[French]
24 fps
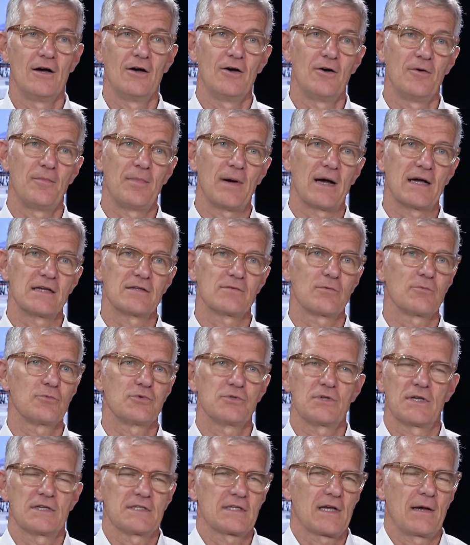Euh, par exemple,
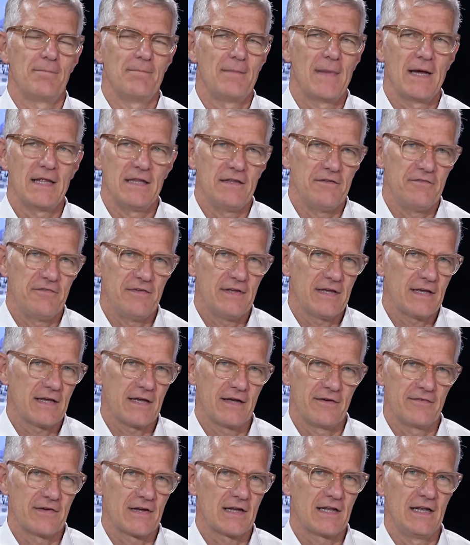ça sera magnifique
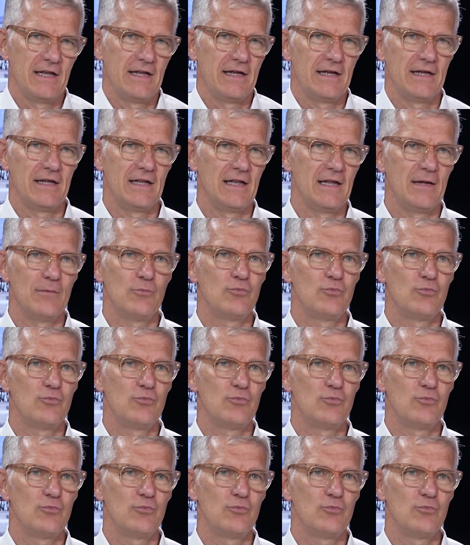avec les,